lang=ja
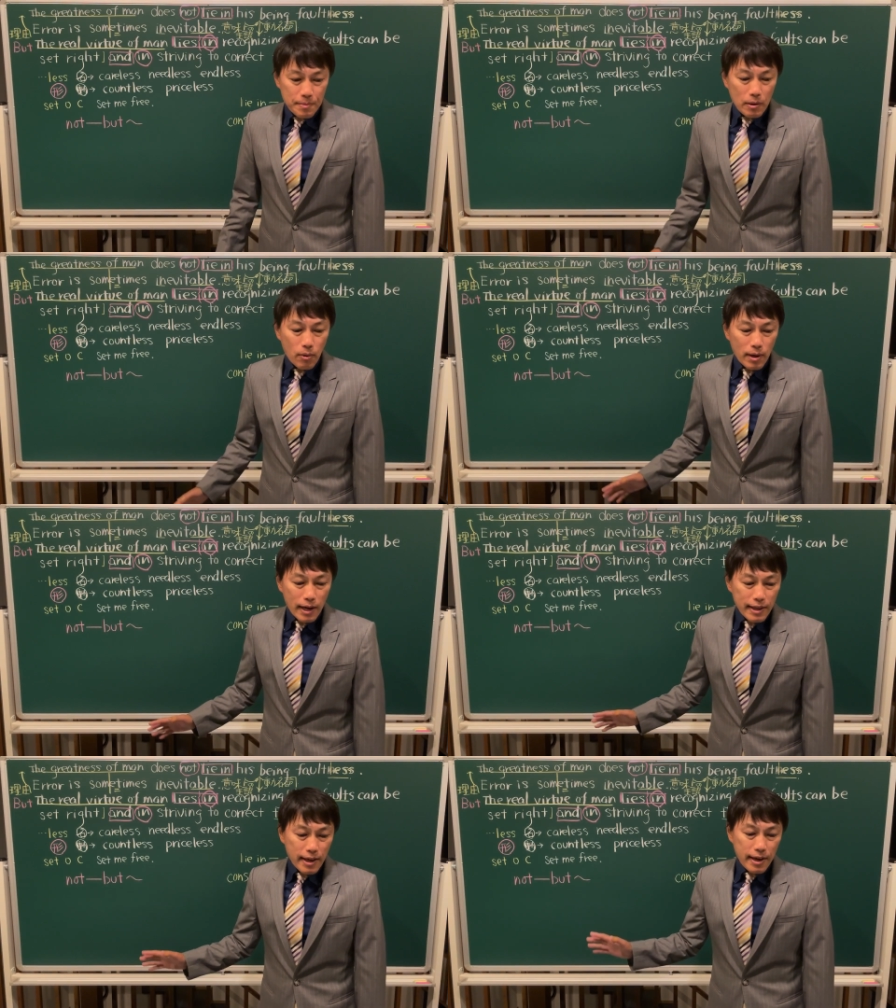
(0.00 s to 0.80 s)
まあ、今
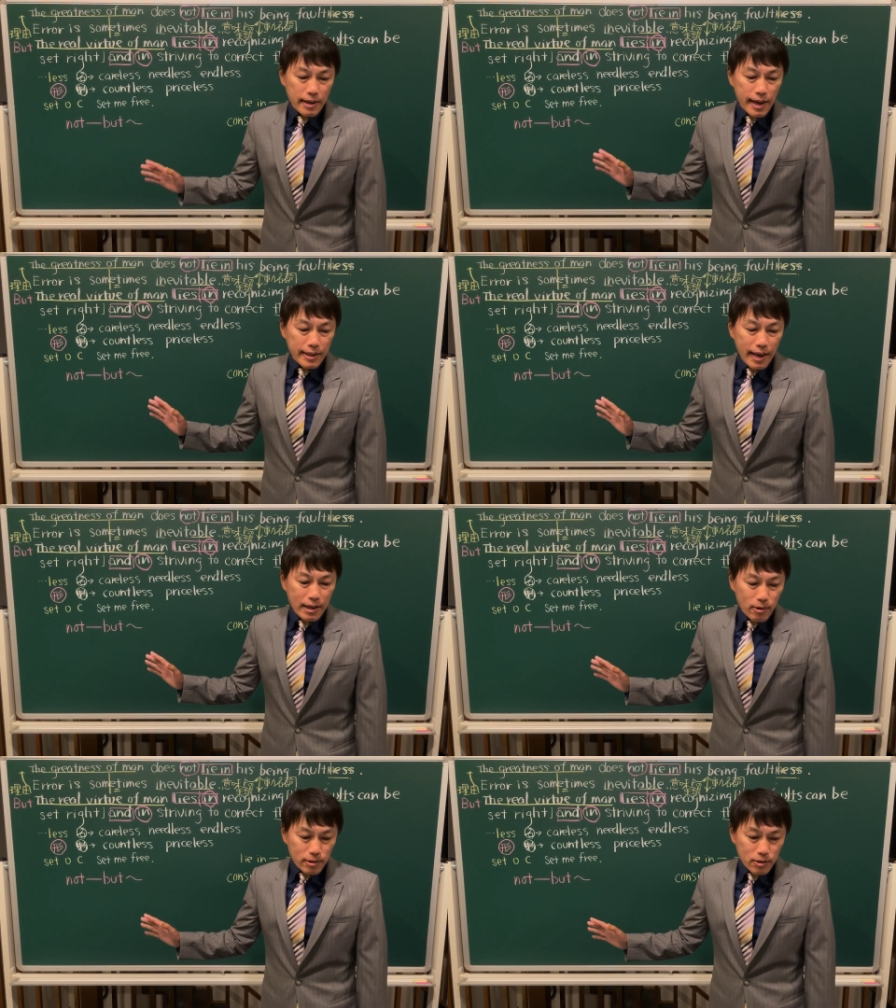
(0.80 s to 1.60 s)
回で例
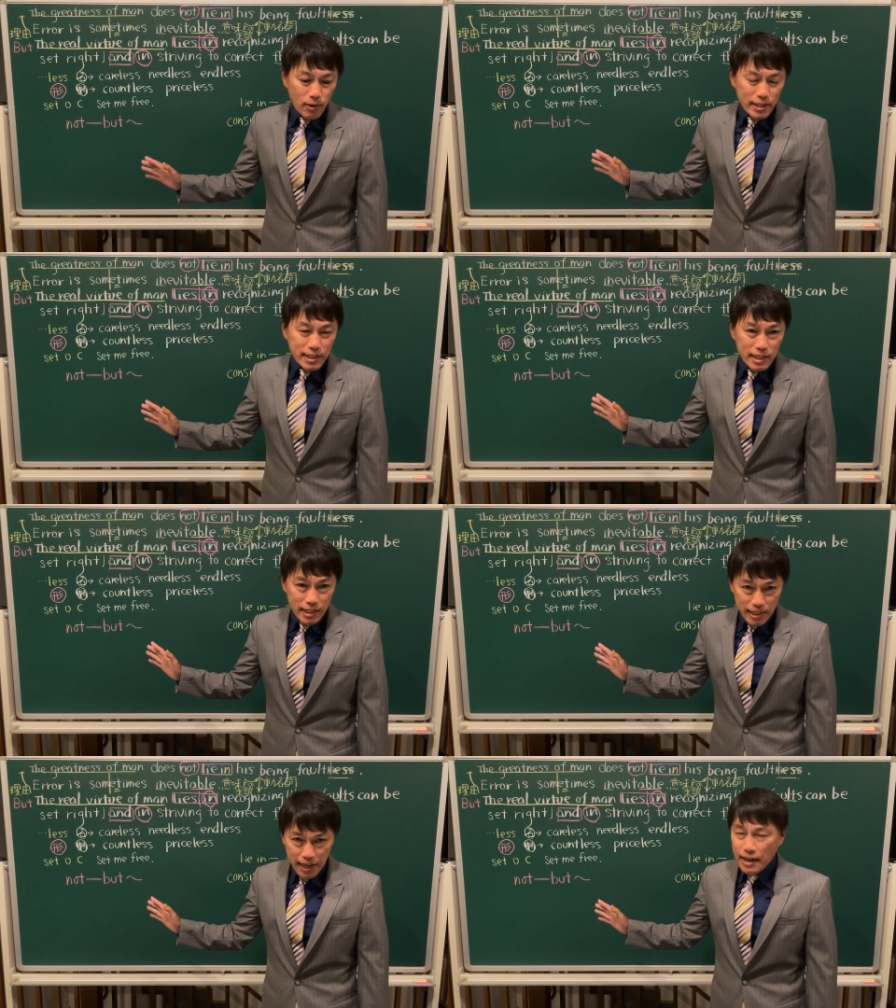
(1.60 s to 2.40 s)
題6の
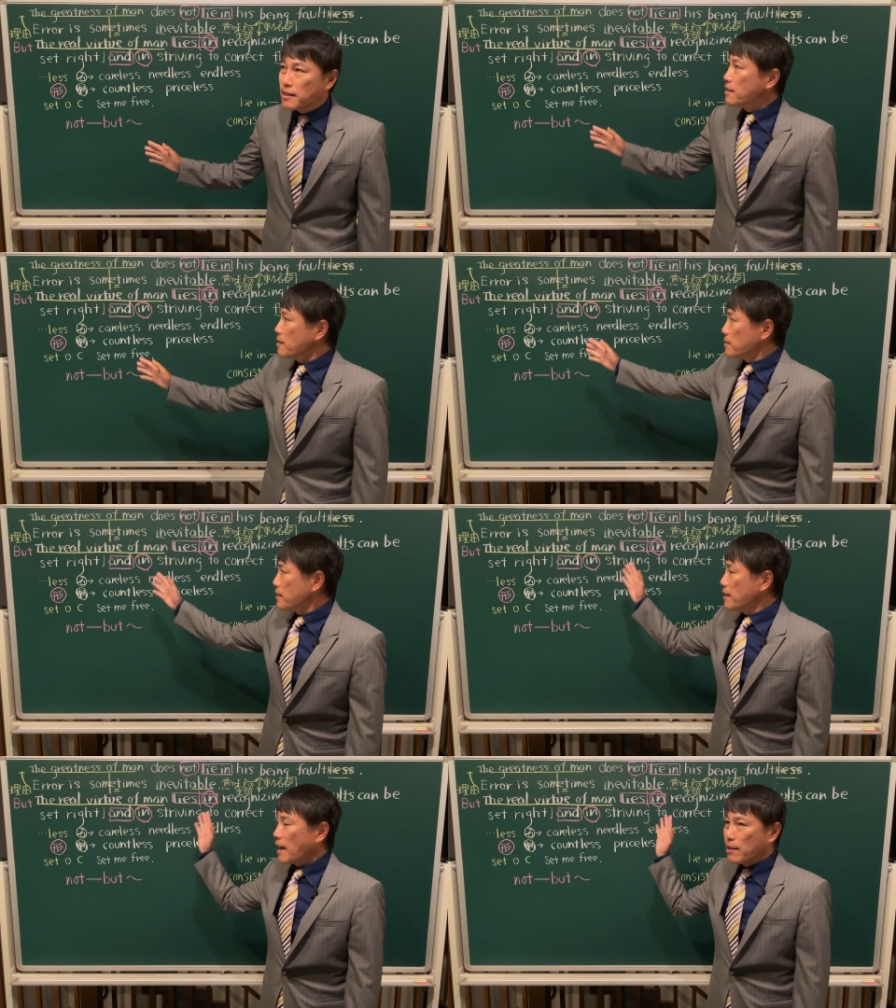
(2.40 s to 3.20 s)
12で、
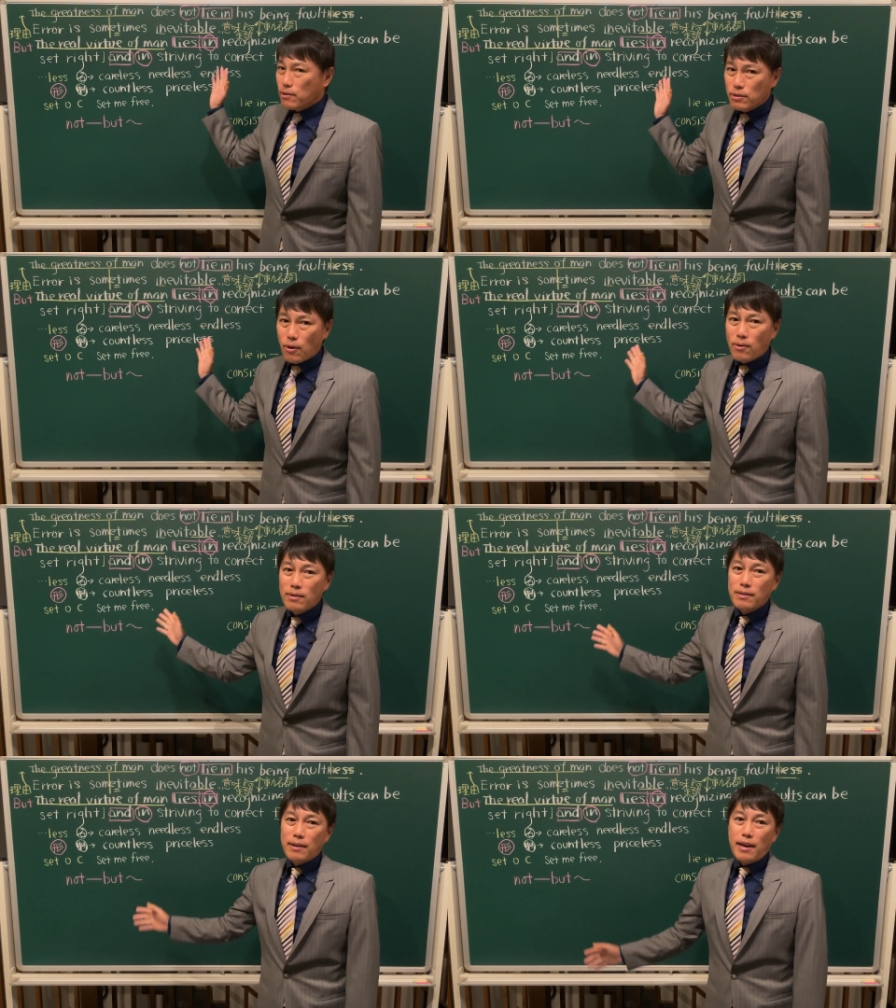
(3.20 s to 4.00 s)
例題6
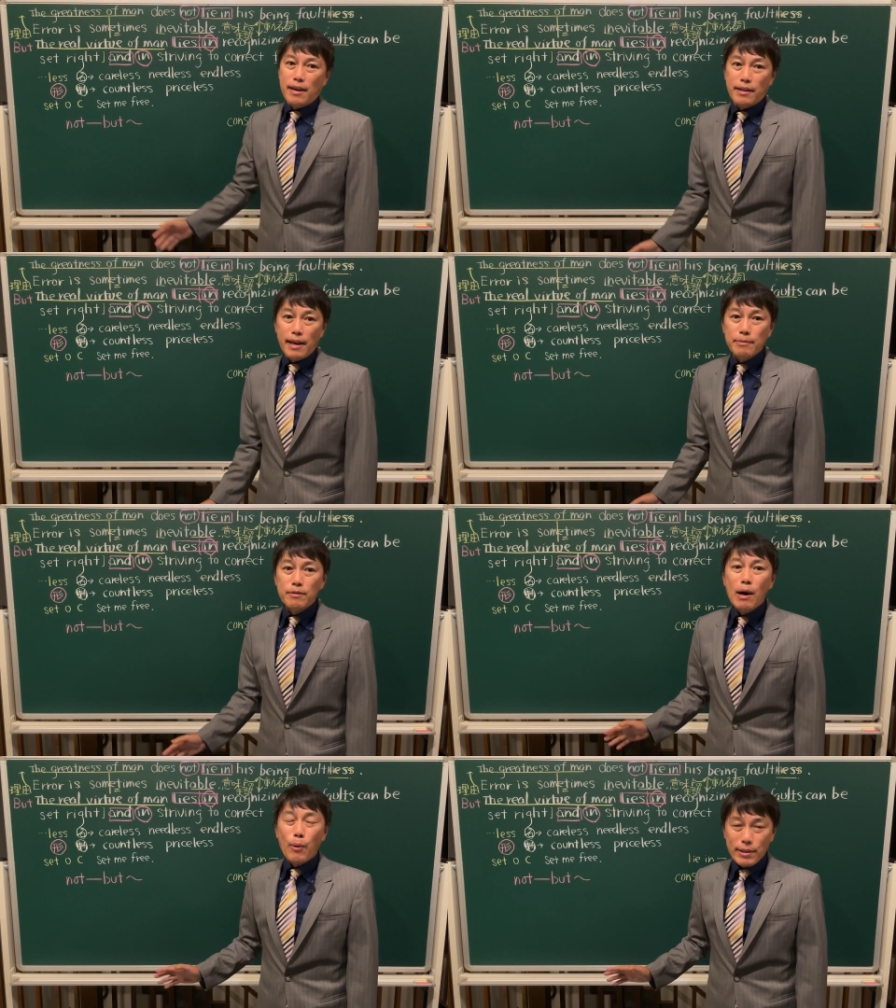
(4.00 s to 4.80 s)
の例
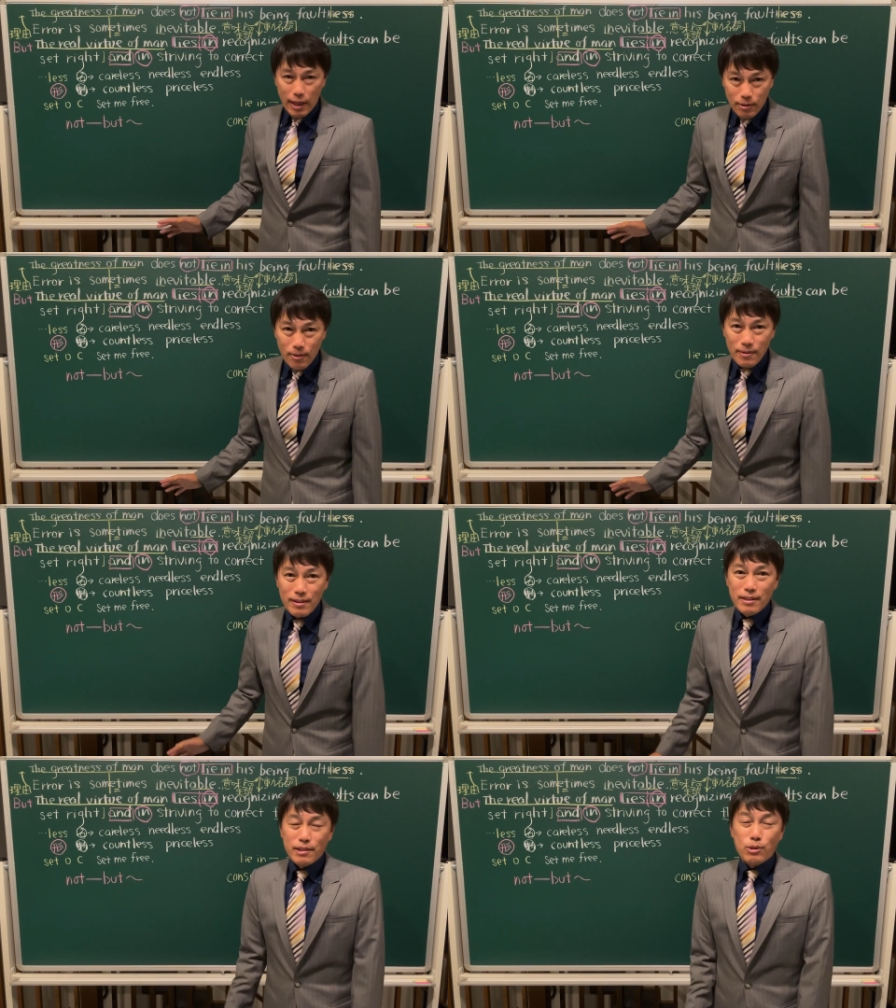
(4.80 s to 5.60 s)
文は終わったと
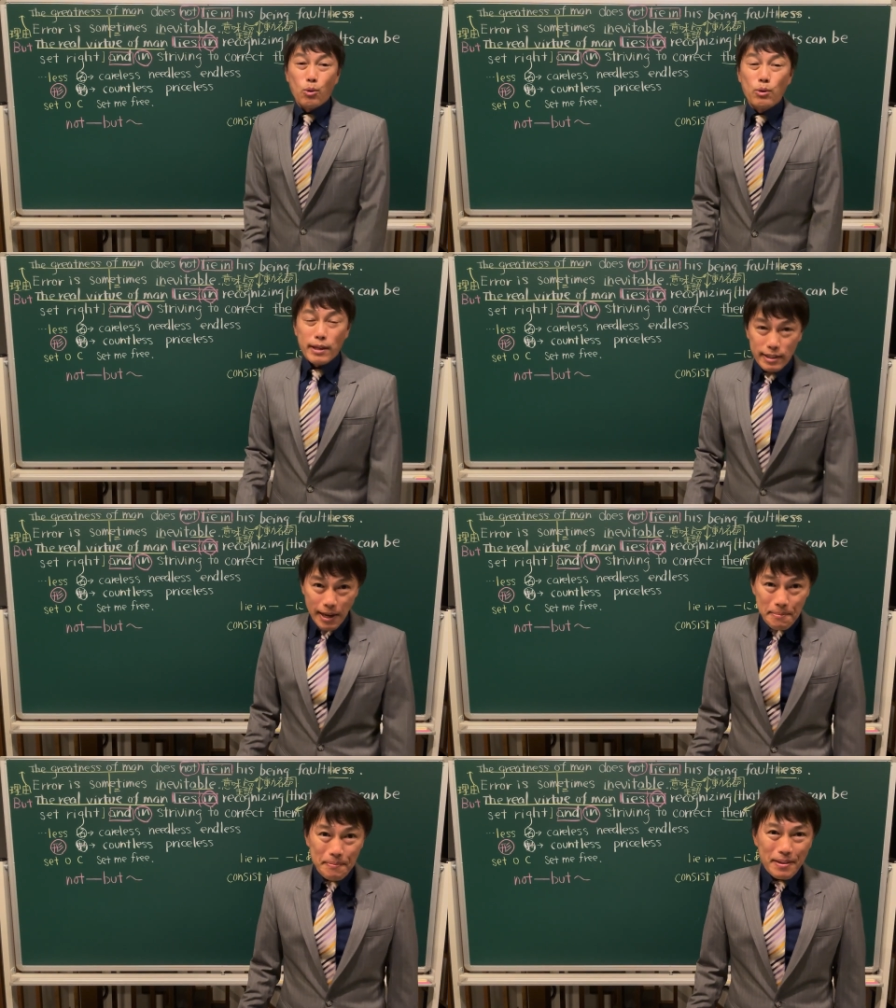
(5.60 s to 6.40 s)
いうところです
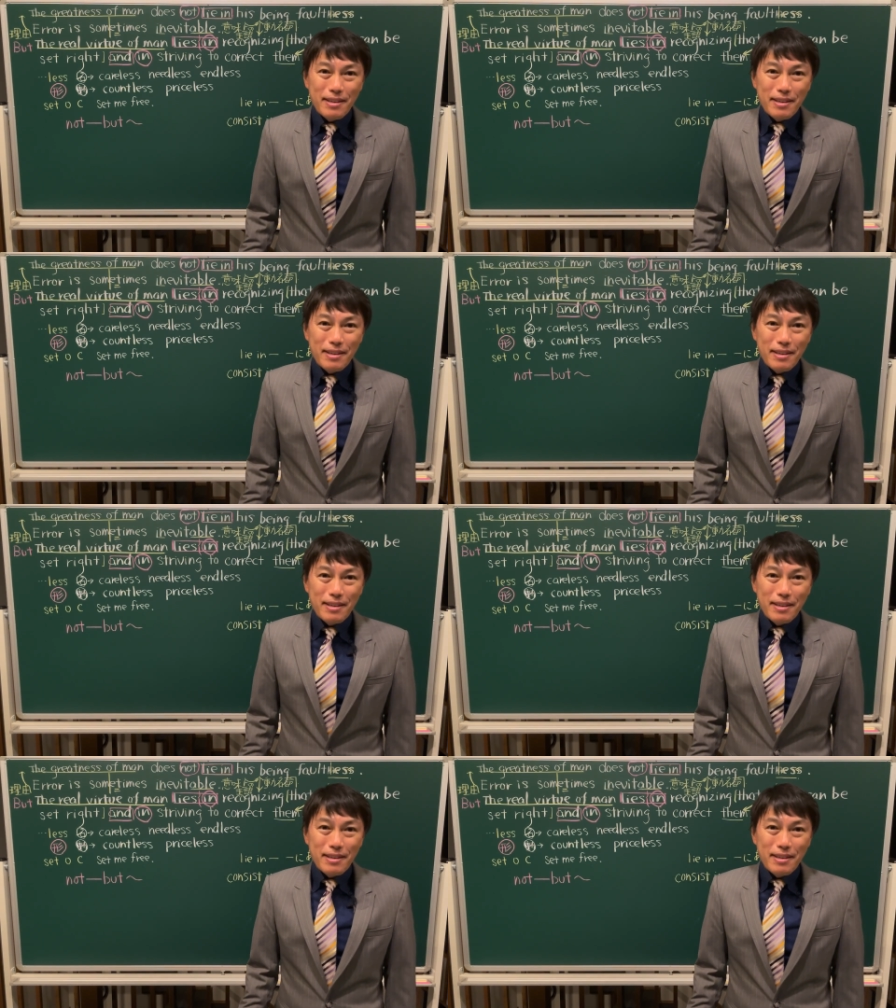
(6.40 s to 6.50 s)
ね。